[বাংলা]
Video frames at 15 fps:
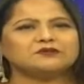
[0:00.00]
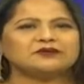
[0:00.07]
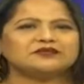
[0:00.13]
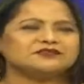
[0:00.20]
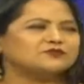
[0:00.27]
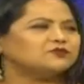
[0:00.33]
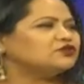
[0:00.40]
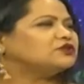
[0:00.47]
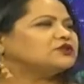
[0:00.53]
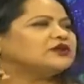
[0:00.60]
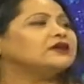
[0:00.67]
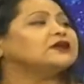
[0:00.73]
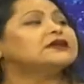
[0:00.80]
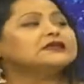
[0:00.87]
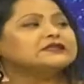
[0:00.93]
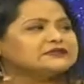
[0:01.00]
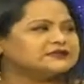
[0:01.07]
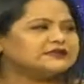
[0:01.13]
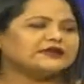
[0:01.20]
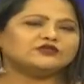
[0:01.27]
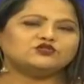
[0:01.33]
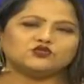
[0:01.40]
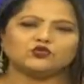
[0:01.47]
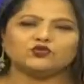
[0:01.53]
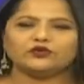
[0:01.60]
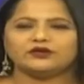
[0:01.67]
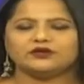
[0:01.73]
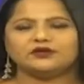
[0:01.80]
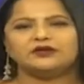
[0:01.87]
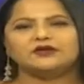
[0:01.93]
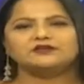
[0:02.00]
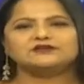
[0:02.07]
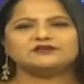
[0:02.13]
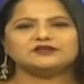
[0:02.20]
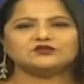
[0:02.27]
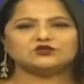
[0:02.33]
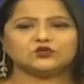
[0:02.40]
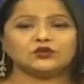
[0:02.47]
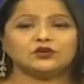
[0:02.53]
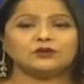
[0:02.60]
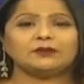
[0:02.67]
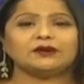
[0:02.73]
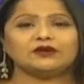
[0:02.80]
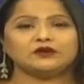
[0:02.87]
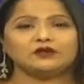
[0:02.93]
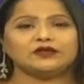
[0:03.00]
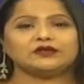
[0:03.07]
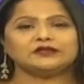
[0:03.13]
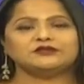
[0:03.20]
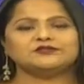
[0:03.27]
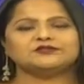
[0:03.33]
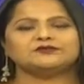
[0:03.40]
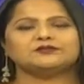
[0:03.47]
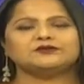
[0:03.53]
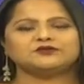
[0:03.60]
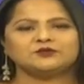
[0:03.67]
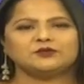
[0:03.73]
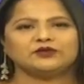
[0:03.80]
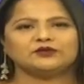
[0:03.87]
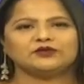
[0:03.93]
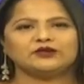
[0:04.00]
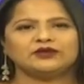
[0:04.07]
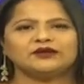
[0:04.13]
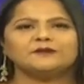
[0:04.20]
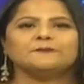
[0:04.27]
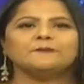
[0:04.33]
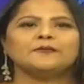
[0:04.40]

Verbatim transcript: মাঝে মধ্যে চেঞ্জ করি চেঞ্জ করলে ভালো লাগে নিজের বেশ ভালো লাগে